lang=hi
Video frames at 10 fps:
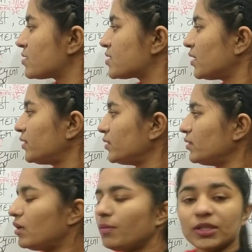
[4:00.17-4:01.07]
सत
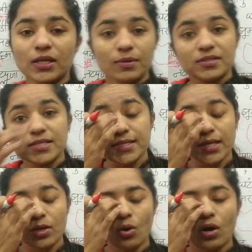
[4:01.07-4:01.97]
मतलब जैसे
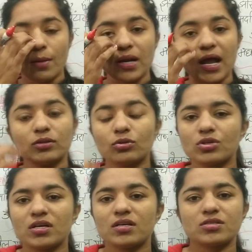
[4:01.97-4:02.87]
देखो हम रात को
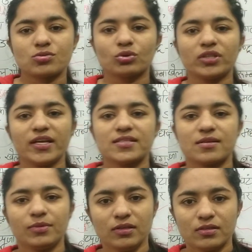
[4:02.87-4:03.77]
आ, सोते हैं
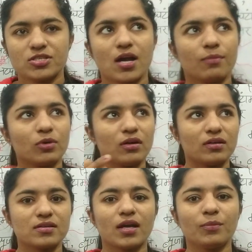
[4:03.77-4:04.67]
जब शाम आ,
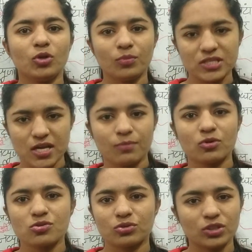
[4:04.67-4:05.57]
गर्मियों में शाम
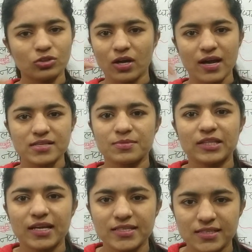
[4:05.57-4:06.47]
को सोते हैं तो आकाश में
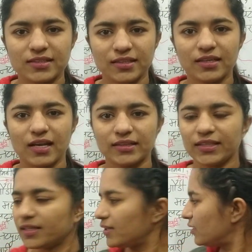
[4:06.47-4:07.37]
तारे जल्दी निकल
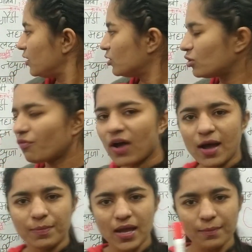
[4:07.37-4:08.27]
आते हैं ना तो
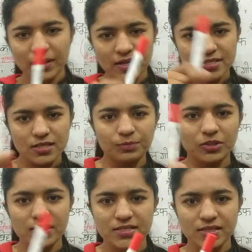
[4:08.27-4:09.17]
वहां पे आपने एक
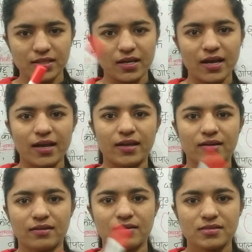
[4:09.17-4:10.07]
सप्तऋषि देखा है
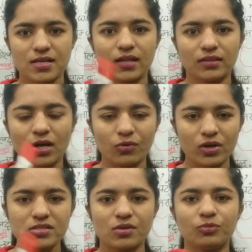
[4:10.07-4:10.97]
सात तारों
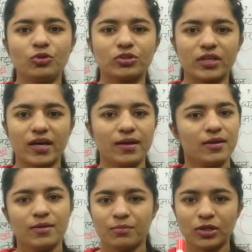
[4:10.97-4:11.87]
का समूह होता है
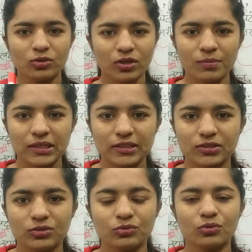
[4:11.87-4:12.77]
मैं तो कई बार
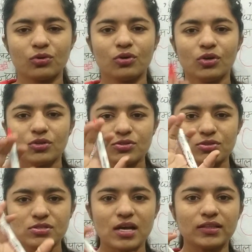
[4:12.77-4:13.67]
देखती हूँ उनको
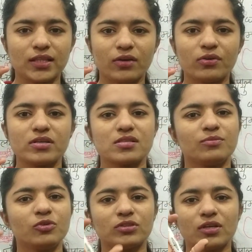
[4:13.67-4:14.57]
जो सात तारों का
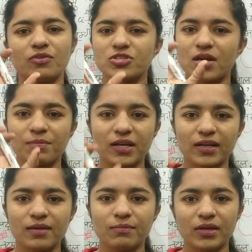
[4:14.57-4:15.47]
समूह होता है वो शाम के
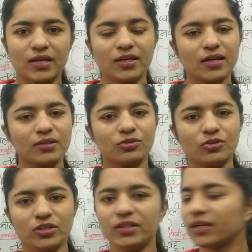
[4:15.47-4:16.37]
टाइम में यानी रात को
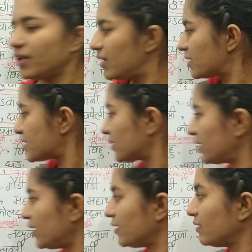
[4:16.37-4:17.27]
ही दिखने लग
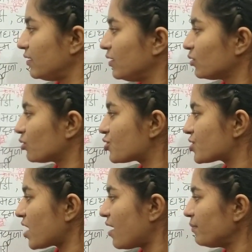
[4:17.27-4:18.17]
जाता है तो
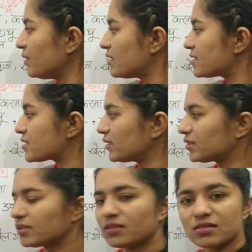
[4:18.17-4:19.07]
शाम
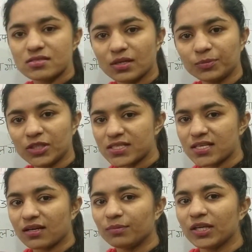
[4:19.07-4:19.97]
सप्त
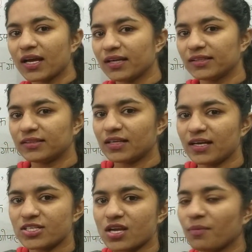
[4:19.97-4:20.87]
सप्तऋषि कब दिखाई देता
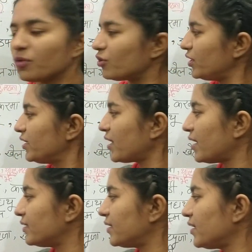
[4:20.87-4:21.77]
है शाम को ही
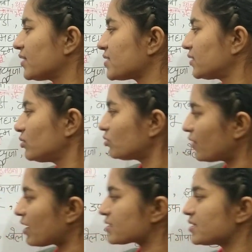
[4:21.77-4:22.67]
दिखाई देने लग जाते हैं तो
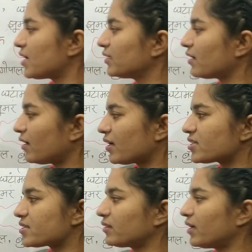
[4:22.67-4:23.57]
वहां से याद कर लेना
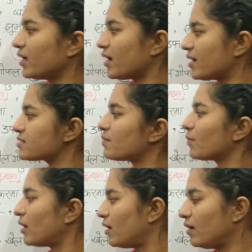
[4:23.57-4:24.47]
क्षत्रिय है असम
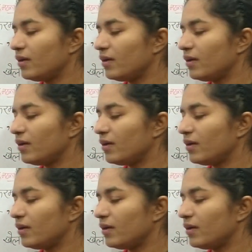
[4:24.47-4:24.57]
का